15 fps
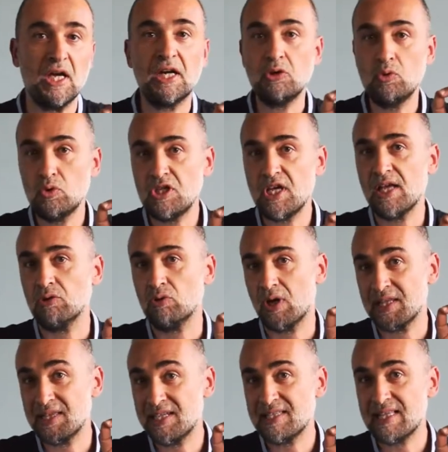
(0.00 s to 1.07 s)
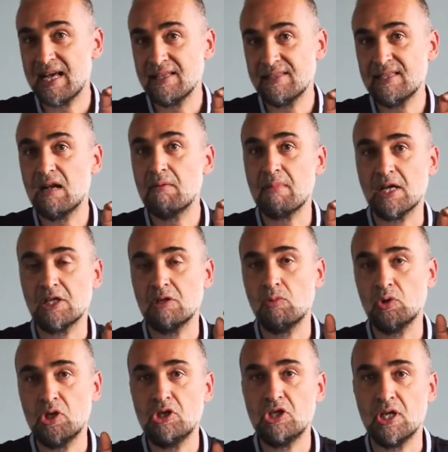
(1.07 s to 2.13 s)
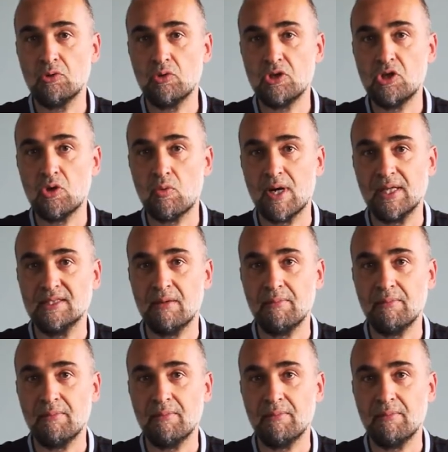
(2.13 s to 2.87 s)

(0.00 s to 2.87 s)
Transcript: riducendo la distanza al massimo di 150